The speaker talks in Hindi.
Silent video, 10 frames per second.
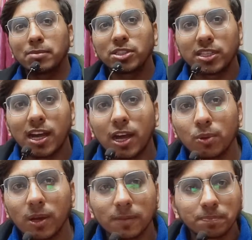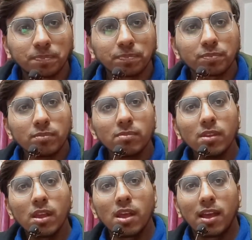भी शिकार हुआ
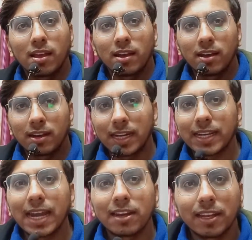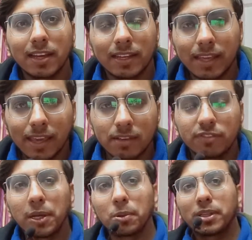डेटा uh, एंट्री करके एक
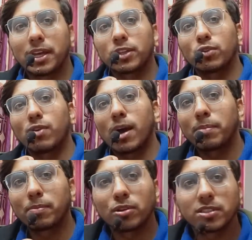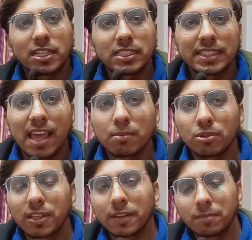फील्ड होता है तो वहाँ पे बहुत ज़्यादा स्कैम
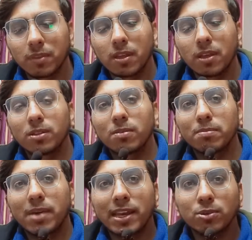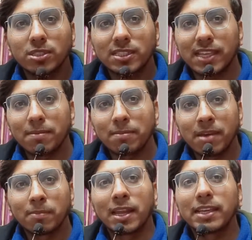होते हैं तो मैंने उस स्कैम में
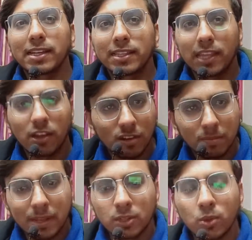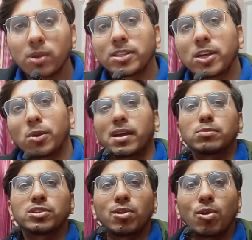अप्लाई कर दिया और मेरे दो हज़ार रुपये का
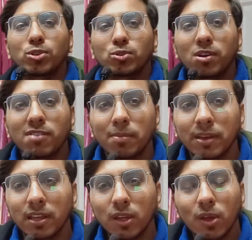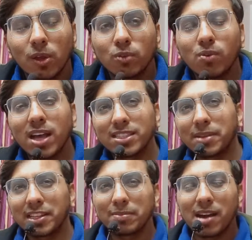मुझे लॉस हुआ वहाँ पे तो वहाँ से मेरे
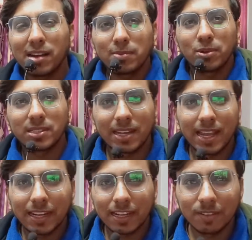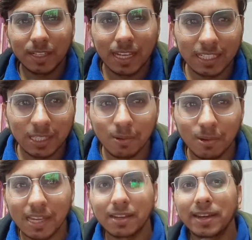दिमाग में बहुत ज़्यादा नेगेटिविटी आ गई थी
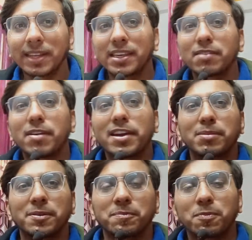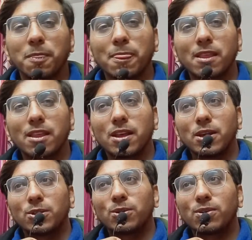ऑनलाइन अर्निंग के बारे में
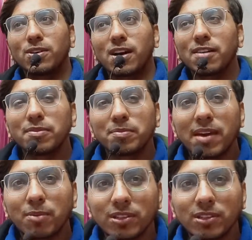तो अब मैं बहुत